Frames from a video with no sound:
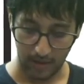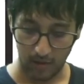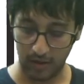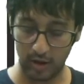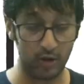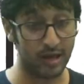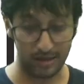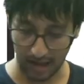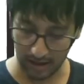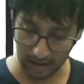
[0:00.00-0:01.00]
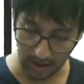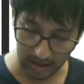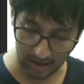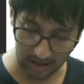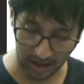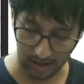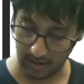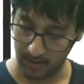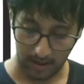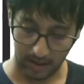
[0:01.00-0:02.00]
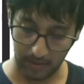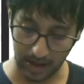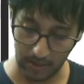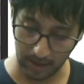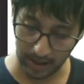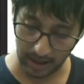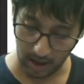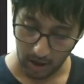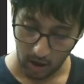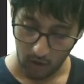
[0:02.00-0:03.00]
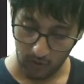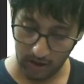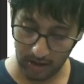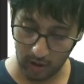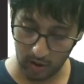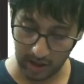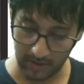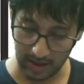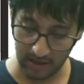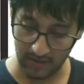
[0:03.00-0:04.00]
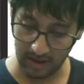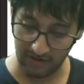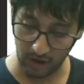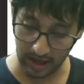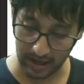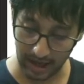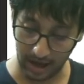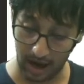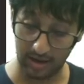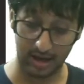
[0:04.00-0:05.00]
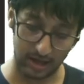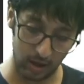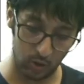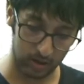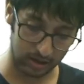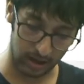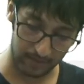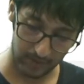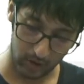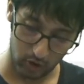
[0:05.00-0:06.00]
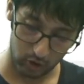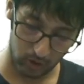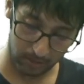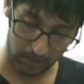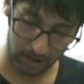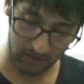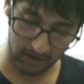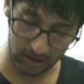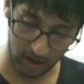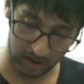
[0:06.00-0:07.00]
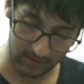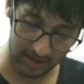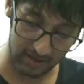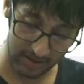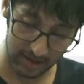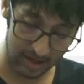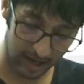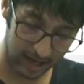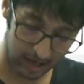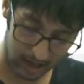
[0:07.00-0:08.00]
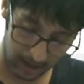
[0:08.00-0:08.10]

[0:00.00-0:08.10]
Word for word: वन जीरो सिक्स सिक्स थर्टी सिक्स ये भी काम का नहीं रहा है वन जीरो सेवन सेवन था फोर्टी नाइन हाँ सर ये हो सकता है तो एक बार मैंने वन जीरो सेवन सेवन था ट्राई कर दिया